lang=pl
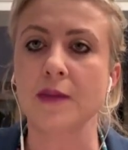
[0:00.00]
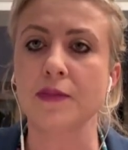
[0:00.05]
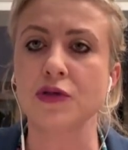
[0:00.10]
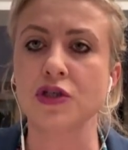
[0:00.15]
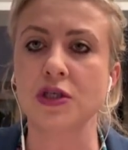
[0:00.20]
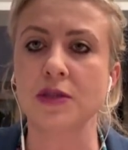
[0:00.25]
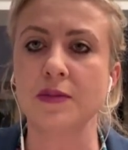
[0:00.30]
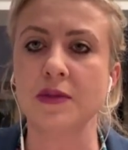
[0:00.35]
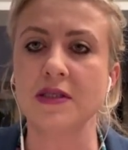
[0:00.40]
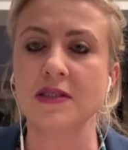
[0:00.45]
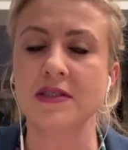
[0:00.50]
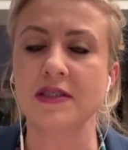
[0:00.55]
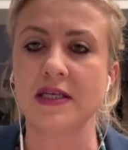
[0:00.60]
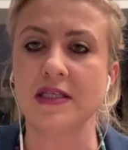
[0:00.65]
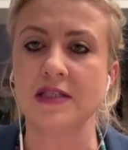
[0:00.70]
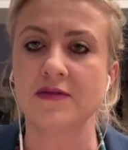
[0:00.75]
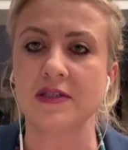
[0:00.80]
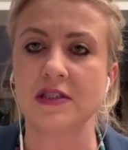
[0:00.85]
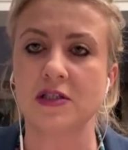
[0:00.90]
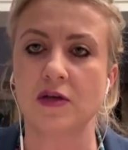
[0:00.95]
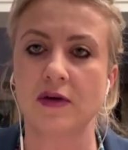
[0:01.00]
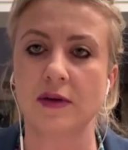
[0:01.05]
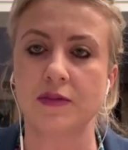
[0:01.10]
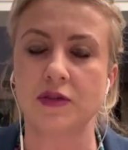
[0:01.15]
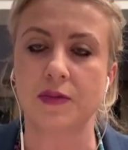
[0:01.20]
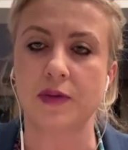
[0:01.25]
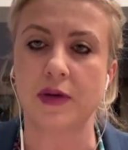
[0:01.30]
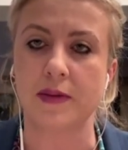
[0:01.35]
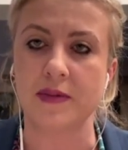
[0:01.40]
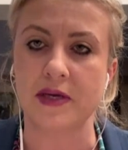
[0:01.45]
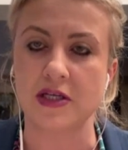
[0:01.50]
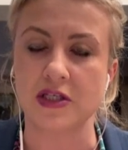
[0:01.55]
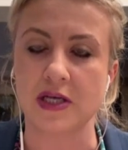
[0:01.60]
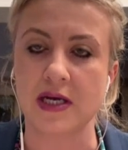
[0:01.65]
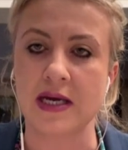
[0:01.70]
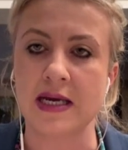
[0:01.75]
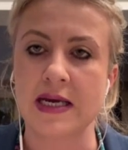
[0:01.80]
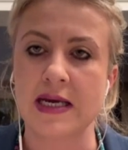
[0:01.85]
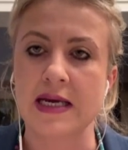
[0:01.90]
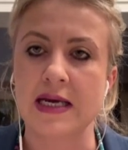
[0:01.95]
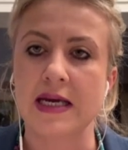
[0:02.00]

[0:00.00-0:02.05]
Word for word: przy Ministerstwie Zdrowia, przy premierze.